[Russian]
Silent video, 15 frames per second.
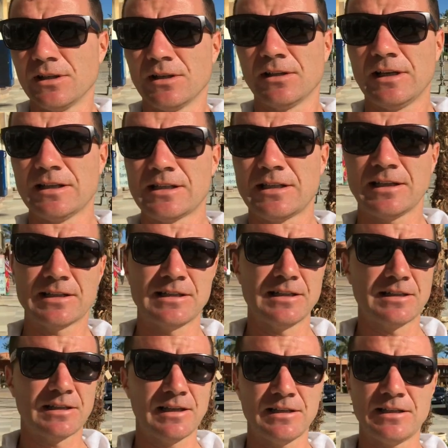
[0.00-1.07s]
эти
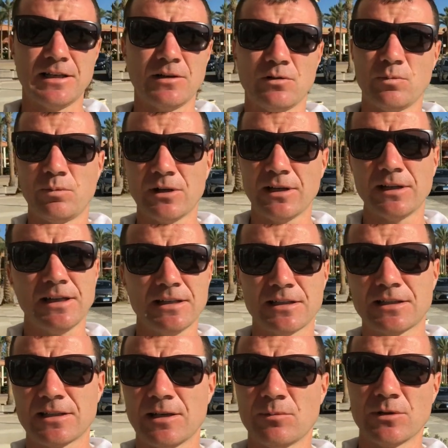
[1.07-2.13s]
таксисты хотели его продать,
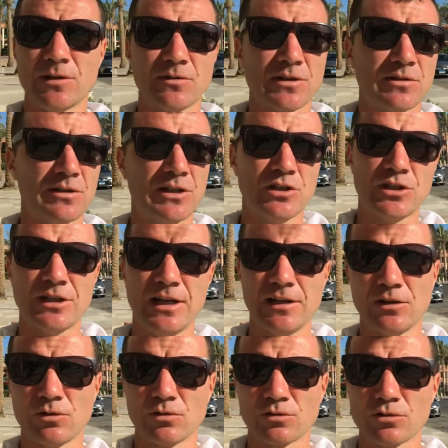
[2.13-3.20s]
там не возвращали,
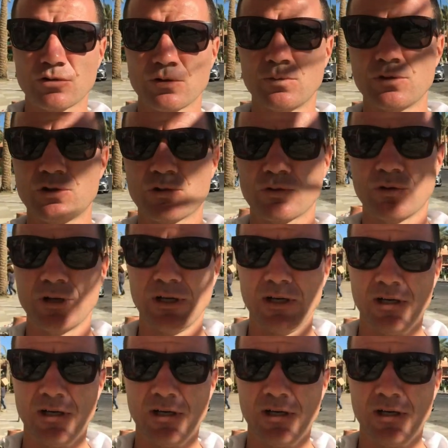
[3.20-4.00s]
ну, сумочку.